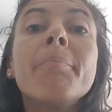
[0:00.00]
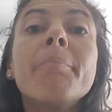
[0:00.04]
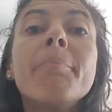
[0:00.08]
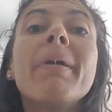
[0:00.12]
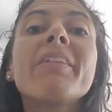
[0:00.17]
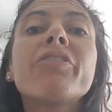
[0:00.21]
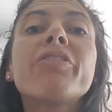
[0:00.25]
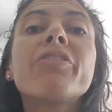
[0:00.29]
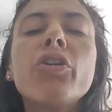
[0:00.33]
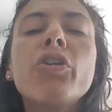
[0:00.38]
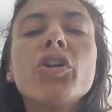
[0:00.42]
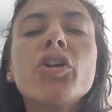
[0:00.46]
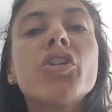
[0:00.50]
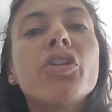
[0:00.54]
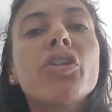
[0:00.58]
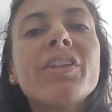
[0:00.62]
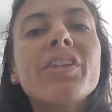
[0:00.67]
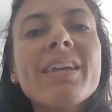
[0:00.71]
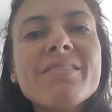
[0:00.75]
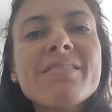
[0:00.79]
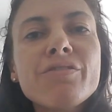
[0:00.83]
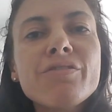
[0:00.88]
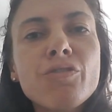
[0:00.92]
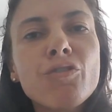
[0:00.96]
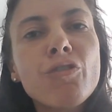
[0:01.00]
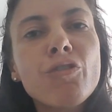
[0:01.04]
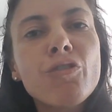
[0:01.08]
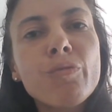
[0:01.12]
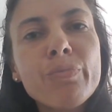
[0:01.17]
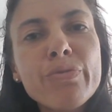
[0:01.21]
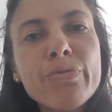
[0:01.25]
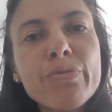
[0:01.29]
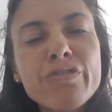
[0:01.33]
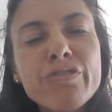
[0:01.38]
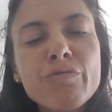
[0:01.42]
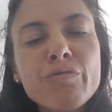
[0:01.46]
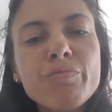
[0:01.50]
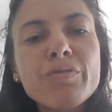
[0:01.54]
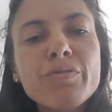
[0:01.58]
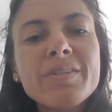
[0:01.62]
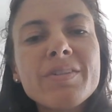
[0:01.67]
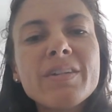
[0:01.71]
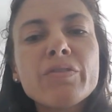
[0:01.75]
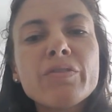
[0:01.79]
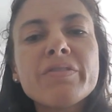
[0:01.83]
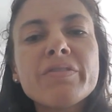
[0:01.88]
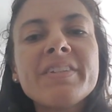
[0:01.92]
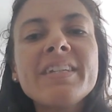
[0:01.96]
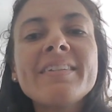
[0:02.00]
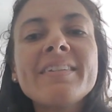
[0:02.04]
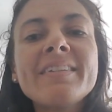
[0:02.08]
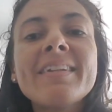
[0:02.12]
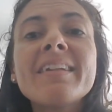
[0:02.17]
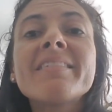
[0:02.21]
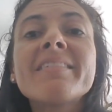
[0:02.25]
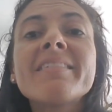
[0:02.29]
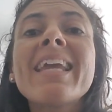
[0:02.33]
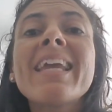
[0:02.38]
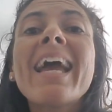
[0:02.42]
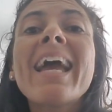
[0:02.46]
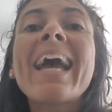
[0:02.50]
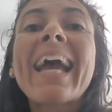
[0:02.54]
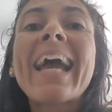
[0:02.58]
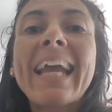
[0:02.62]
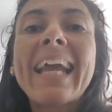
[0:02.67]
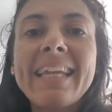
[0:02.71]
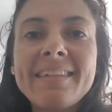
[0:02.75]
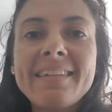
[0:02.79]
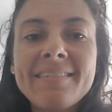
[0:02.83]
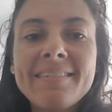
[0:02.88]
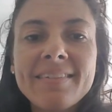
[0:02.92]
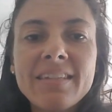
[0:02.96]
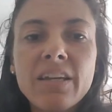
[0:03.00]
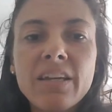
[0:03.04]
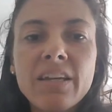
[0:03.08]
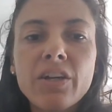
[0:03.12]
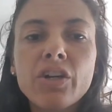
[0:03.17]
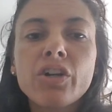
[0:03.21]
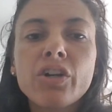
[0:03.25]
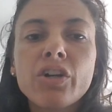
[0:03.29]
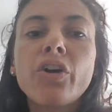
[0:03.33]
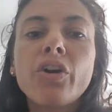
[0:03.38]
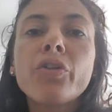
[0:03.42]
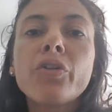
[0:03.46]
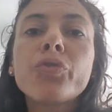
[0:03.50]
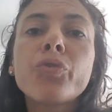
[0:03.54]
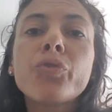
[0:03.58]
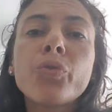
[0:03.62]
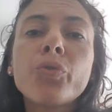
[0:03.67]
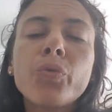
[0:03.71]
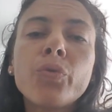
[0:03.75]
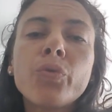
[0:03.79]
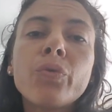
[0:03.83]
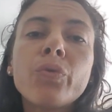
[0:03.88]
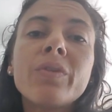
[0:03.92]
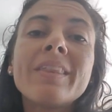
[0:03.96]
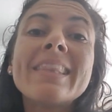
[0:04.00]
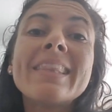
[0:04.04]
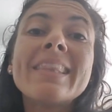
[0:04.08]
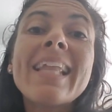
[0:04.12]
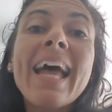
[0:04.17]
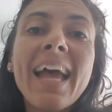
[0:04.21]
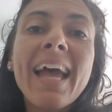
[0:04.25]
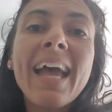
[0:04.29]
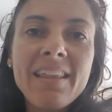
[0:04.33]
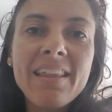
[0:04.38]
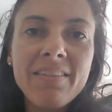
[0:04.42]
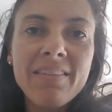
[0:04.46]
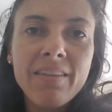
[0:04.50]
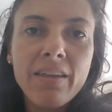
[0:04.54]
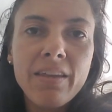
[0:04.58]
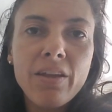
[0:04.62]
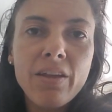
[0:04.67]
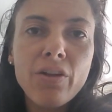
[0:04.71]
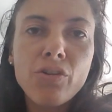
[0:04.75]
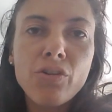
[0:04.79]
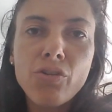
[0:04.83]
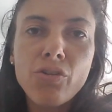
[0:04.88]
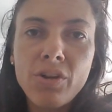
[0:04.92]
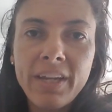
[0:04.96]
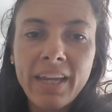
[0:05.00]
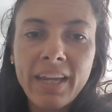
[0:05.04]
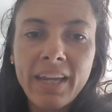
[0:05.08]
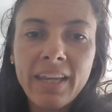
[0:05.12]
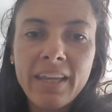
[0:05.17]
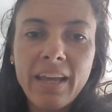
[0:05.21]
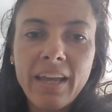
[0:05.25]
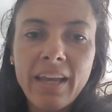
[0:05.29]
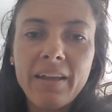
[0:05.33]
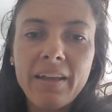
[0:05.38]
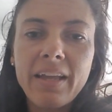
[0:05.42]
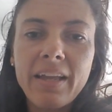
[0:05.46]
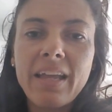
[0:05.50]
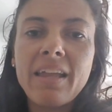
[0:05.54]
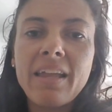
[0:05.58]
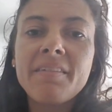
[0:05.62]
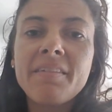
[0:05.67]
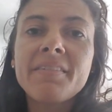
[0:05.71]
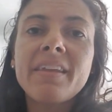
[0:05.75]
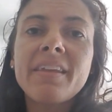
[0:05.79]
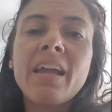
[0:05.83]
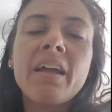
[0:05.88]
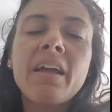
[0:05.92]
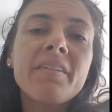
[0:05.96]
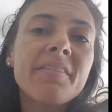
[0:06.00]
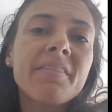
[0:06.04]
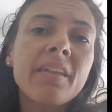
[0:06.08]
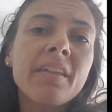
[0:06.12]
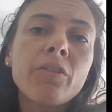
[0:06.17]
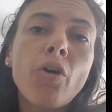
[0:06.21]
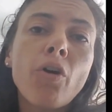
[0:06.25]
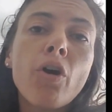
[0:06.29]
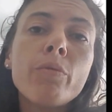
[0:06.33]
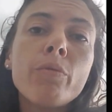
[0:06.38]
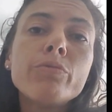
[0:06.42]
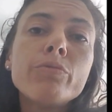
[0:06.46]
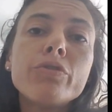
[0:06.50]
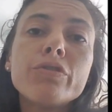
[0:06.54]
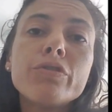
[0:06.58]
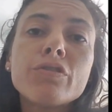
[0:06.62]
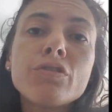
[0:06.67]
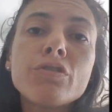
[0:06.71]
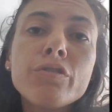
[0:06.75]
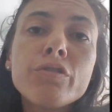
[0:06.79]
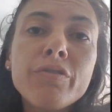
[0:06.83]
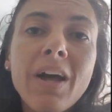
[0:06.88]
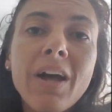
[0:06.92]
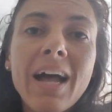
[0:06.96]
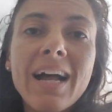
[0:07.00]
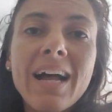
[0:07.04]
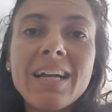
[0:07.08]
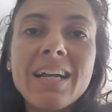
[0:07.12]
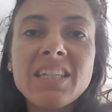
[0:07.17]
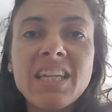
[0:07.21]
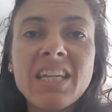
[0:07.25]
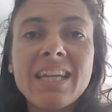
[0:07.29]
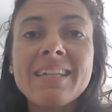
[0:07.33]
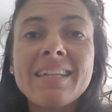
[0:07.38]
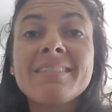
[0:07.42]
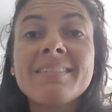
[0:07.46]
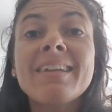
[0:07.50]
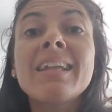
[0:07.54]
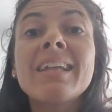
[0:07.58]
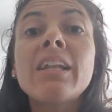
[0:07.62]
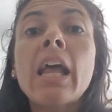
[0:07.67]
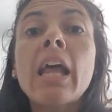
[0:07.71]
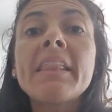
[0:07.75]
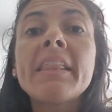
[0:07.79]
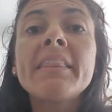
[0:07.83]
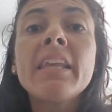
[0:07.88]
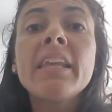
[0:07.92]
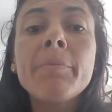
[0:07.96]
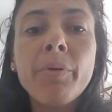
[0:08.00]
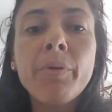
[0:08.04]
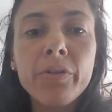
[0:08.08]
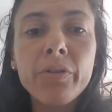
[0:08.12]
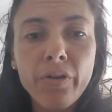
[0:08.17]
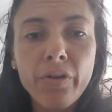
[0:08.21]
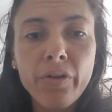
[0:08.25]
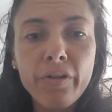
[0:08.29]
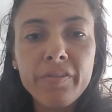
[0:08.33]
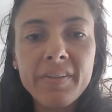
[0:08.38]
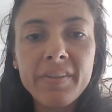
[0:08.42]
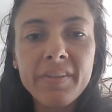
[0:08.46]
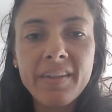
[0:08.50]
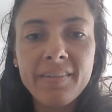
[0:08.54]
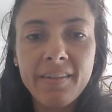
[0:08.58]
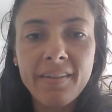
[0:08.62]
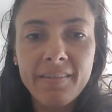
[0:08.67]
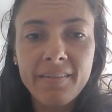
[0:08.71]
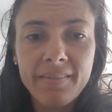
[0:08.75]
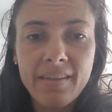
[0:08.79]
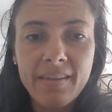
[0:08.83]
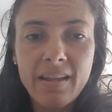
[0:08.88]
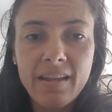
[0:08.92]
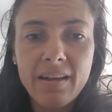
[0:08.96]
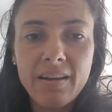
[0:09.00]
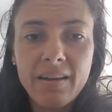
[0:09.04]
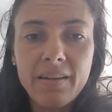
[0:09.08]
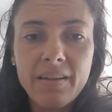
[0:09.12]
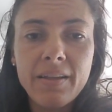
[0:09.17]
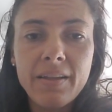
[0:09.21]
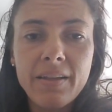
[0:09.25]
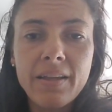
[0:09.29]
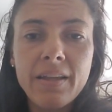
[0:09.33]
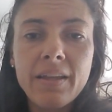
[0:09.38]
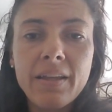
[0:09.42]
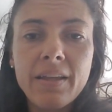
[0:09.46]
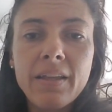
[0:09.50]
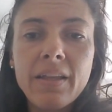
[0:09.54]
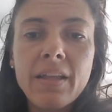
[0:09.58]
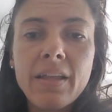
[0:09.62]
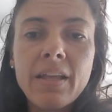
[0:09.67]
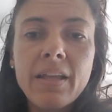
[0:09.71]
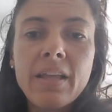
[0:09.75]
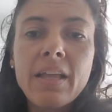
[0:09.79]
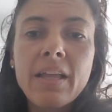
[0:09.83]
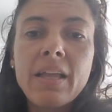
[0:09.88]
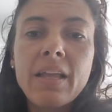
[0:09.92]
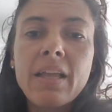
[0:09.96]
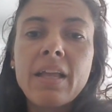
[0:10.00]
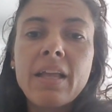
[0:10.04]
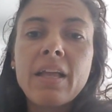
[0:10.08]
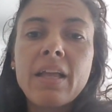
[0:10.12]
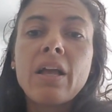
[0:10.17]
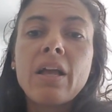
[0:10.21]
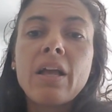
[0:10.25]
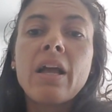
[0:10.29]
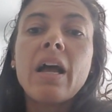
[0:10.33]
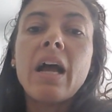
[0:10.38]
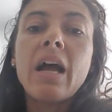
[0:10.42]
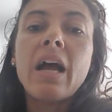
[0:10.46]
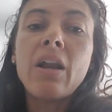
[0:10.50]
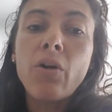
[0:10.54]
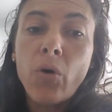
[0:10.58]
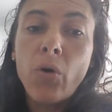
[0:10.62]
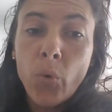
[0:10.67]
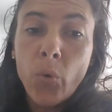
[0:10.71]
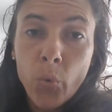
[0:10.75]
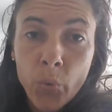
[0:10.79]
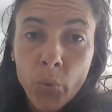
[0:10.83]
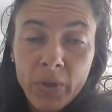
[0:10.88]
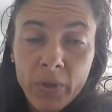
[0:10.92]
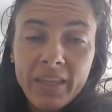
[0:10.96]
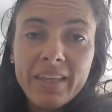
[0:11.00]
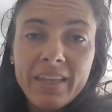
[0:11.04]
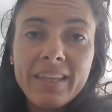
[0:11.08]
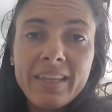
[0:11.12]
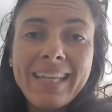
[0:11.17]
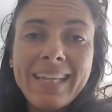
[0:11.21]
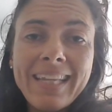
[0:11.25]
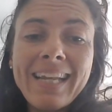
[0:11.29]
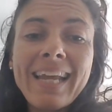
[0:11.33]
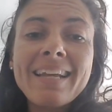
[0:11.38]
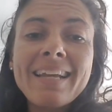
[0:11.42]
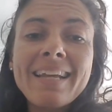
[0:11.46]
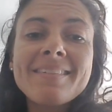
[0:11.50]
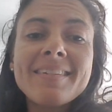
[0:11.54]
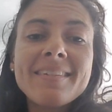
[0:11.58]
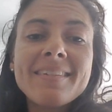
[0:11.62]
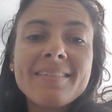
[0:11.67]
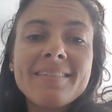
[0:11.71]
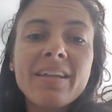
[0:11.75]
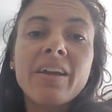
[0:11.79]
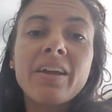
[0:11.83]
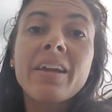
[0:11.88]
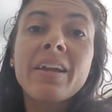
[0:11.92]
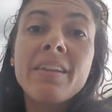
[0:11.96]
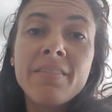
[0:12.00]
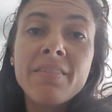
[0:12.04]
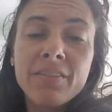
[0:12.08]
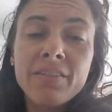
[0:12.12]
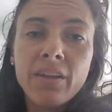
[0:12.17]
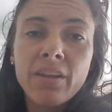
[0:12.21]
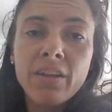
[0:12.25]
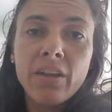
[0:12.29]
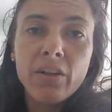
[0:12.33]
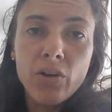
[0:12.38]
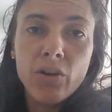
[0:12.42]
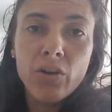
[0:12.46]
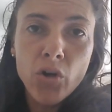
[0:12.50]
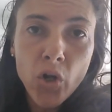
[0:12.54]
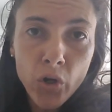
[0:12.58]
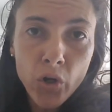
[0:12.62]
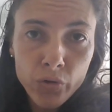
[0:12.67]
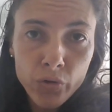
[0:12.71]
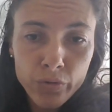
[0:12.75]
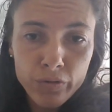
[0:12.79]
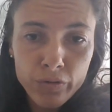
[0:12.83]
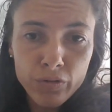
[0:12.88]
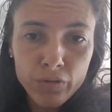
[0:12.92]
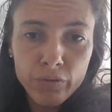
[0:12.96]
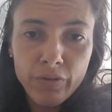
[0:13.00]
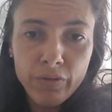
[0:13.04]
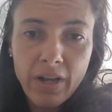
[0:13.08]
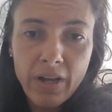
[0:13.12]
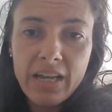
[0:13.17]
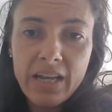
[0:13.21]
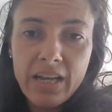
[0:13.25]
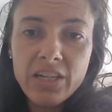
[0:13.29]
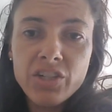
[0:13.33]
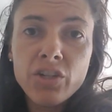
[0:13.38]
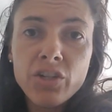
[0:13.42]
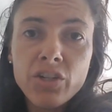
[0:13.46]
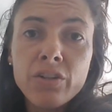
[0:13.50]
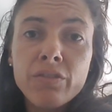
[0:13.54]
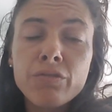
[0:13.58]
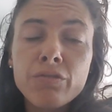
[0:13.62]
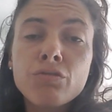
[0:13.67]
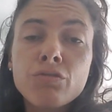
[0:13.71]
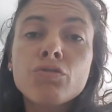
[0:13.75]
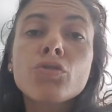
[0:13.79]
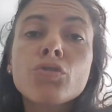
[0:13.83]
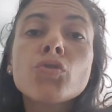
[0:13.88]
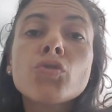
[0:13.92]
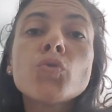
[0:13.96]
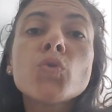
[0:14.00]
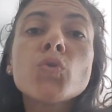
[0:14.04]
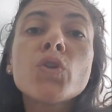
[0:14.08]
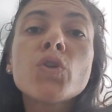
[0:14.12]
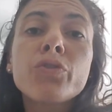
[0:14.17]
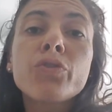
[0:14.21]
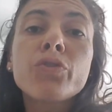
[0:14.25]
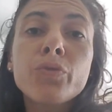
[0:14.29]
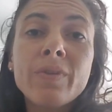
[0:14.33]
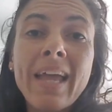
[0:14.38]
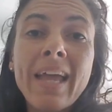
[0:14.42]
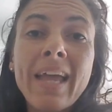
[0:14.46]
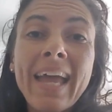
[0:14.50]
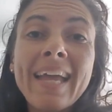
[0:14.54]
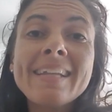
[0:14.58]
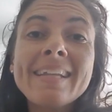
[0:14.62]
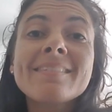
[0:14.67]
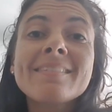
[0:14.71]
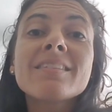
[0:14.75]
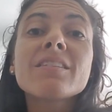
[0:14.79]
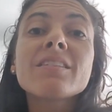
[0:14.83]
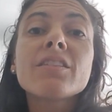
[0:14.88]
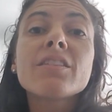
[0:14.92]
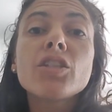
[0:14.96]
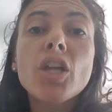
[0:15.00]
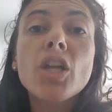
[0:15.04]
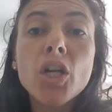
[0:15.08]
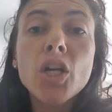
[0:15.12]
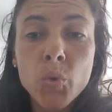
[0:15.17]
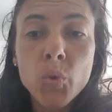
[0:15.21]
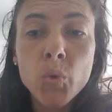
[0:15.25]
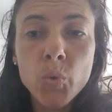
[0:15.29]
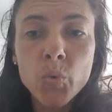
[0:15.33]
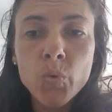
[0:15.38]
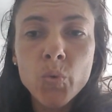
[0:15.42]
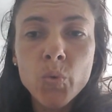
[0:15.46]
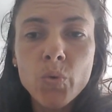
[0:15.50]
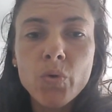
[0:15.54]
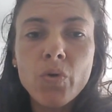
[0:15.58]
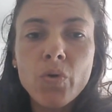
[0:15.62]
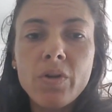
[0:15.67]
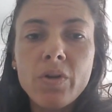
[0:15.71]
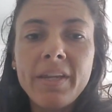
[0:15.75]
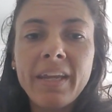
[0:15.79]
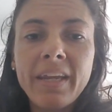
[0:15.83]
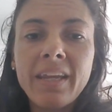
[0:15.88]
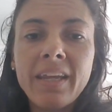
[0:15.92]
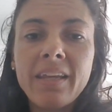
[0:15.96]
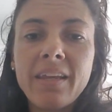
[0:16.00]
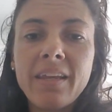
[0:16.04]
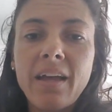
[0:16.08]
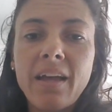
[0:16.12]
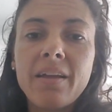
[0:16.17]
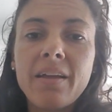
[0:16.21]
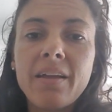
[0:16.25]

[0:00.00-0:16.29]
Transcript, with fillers: Maintenant, une autre question qu'on peut se poser aussi, c'est est-ce qu'il y a un risque quand on arrête le lyrica Est-ce qu'il y a un syndrome de sevrage Est-ce qu'il y a de la dépendance qui s'installe alors oui, il existe un risque lors du sevrage, surtout quand on arrête d'un coup le lyrica,